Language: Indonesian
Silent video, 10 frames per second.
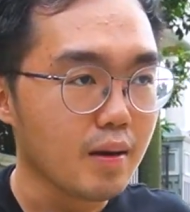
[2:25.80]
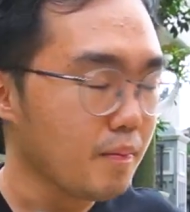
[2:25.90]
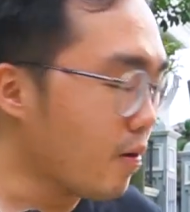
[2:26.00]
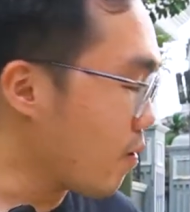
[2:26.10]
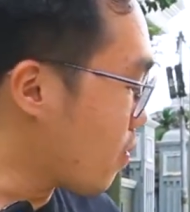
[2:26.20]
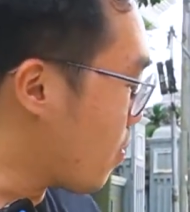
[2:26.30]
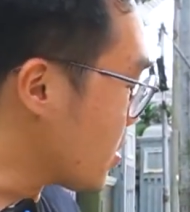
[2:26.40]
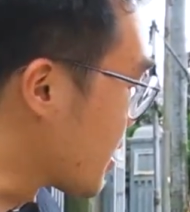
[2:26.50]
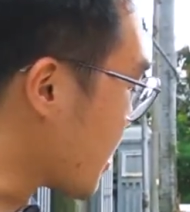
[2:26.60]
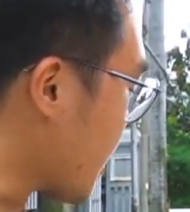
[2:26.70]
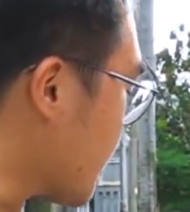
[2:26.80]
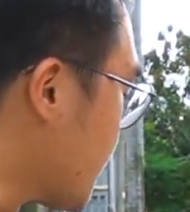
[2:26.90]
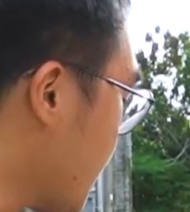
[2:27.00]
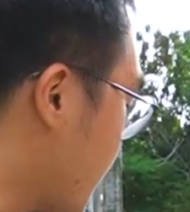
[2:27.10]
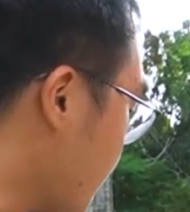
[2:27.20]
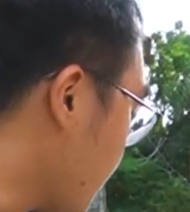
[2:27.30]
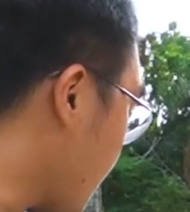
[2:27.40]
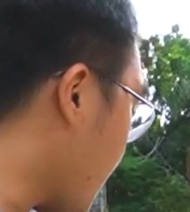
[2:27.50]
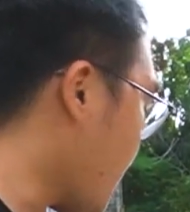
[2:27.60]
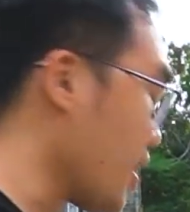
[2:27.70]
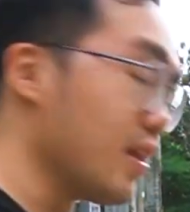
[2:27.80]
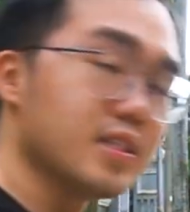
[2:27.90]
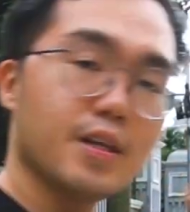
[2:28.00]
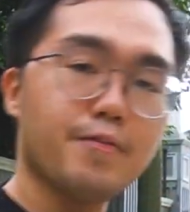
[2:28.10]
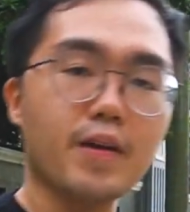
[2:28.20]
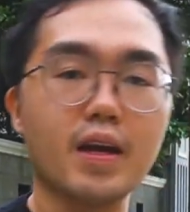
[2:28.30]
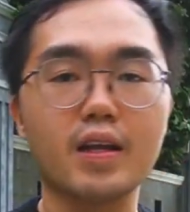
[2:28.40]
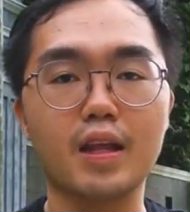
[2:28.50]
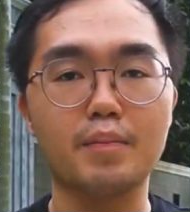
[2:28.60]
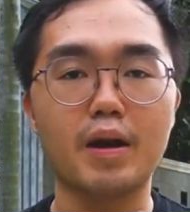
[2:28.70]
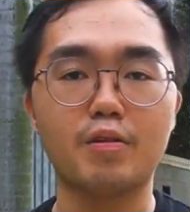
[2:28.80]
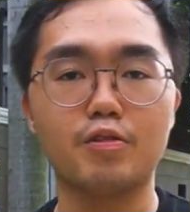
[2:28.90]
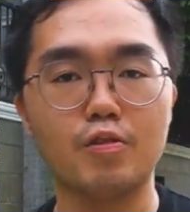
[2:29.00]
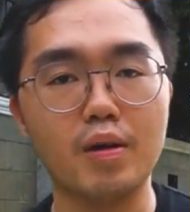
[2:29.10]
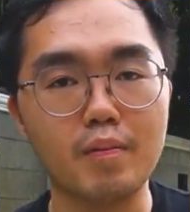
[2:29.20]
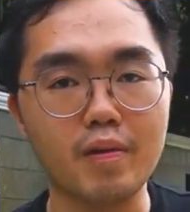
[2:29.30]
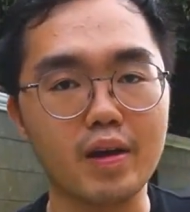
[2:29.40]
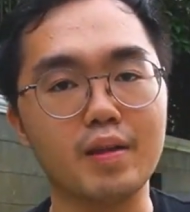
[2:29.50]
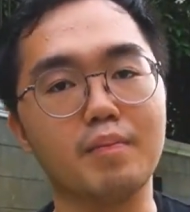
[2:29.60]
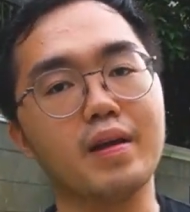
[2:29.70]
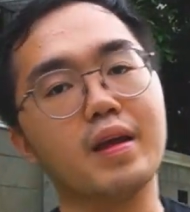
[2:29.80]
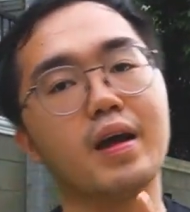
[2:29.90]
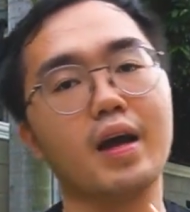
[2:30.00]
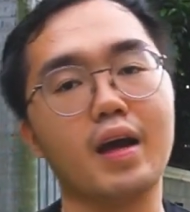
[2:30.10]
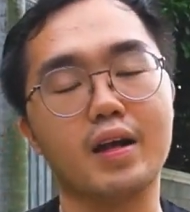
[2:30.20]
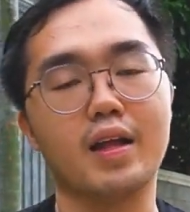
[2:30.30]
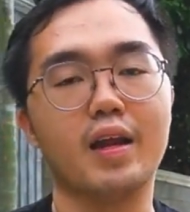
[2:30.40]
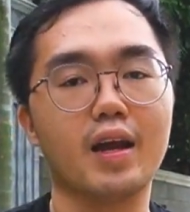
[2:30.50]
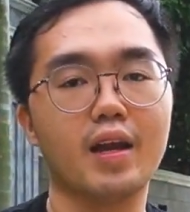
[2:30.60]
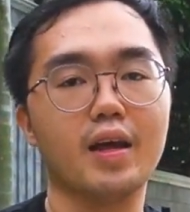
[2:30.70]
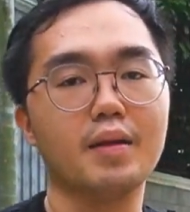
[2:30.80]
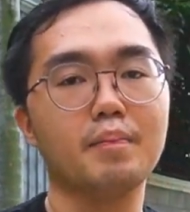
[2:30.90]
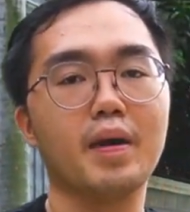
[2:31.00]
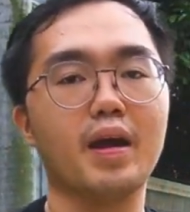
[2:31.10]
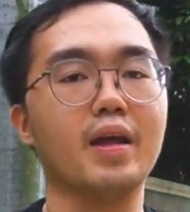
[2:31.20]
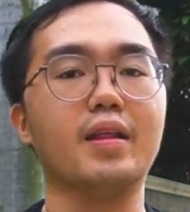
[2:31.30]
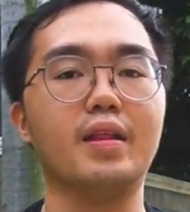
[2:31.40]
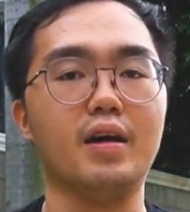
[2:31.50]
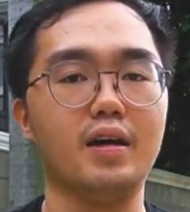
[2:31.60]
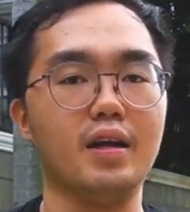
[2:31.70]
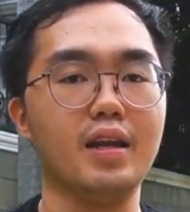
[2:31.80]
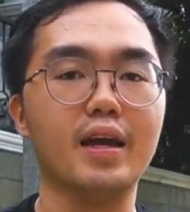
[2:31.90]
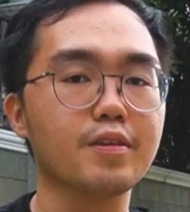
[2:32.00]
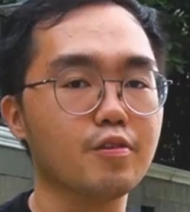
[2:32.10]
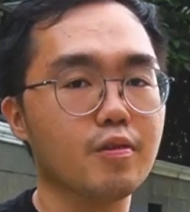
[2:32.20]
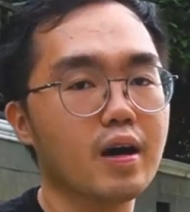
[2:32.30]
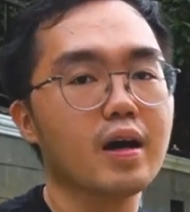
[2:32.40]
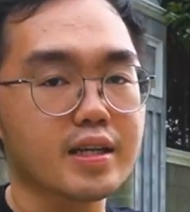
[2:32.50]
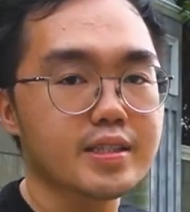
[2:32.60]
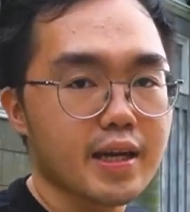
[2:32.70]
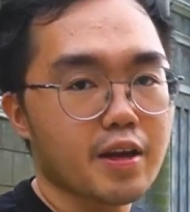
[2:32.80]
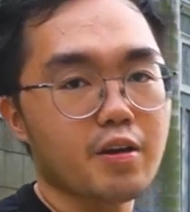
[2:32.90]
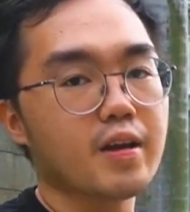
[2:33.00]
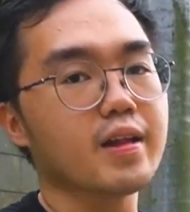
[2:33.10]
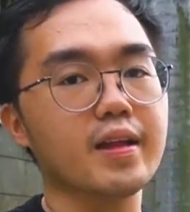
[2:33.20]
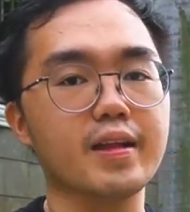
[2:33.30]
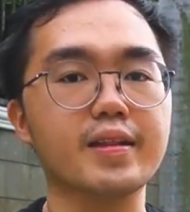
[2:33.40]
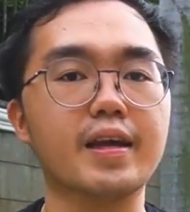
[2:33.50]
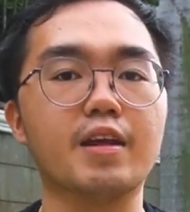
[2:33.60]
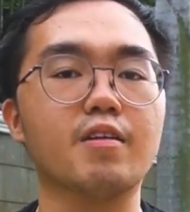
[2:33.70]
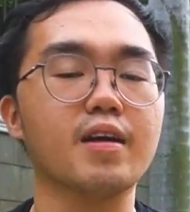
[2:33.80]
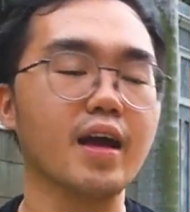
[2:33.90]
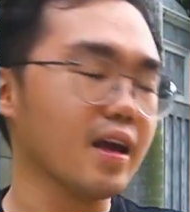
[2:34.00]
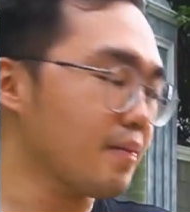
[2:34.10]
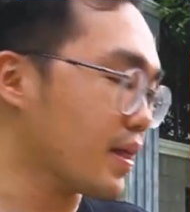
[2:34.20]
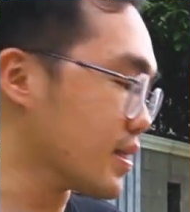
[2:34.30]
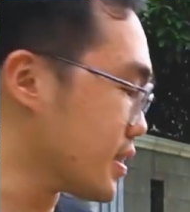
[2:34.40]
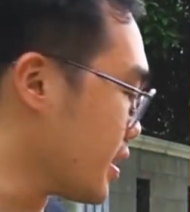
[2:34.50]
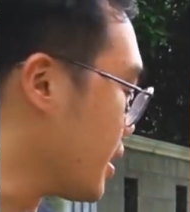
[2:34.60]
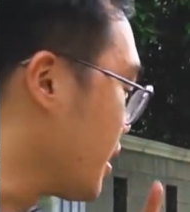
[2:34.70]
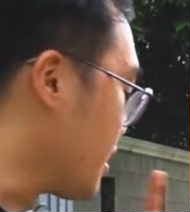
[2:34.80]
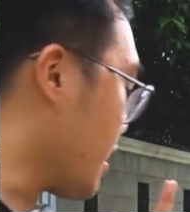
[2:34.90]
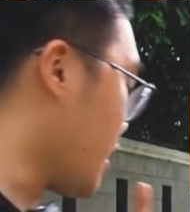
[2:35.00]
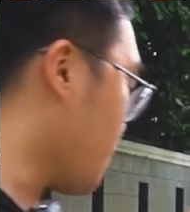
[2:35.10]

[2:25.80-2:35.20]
mau gue ceritain sedikit karena ini Civic terbaru juga mungkin banyak yang dari kalian pengen uh, lihat juga eksteriornya dan interiornya kayak gimana sih. Nah